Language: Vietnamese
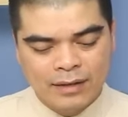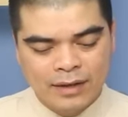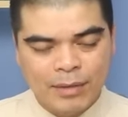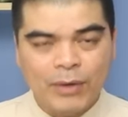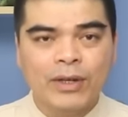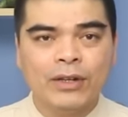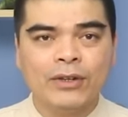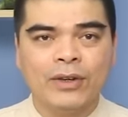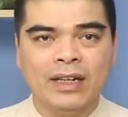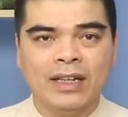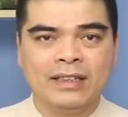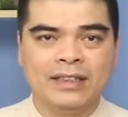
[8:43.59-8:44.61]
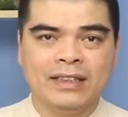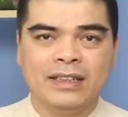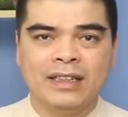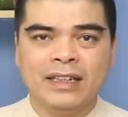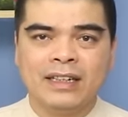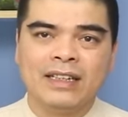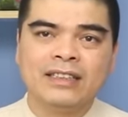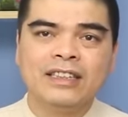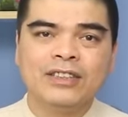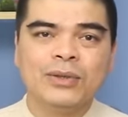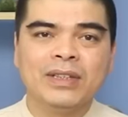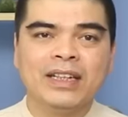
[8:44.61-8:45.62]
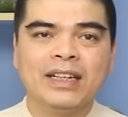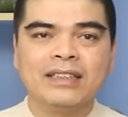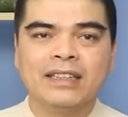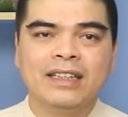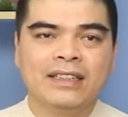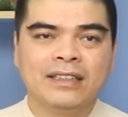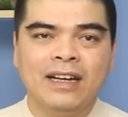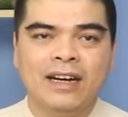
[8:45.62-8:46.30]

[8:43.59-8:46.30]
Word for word: Thì bác Huy có nói là gì? Ngày xưa tôi thấy các gia đình